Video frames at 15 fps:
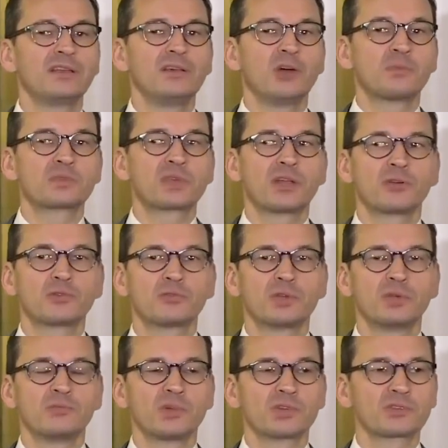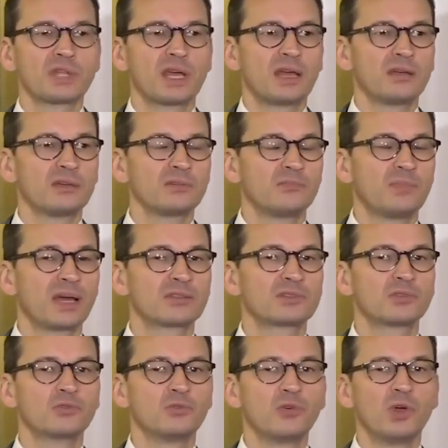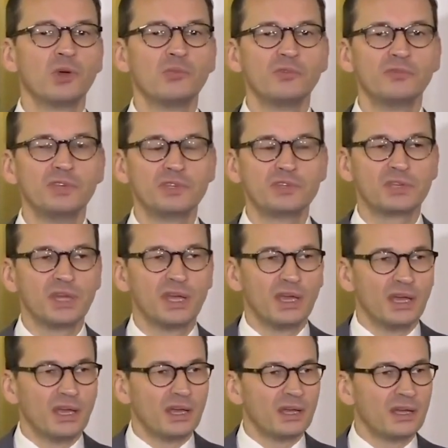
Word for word: Wielki obszar, o którym można bardzo długo mówić,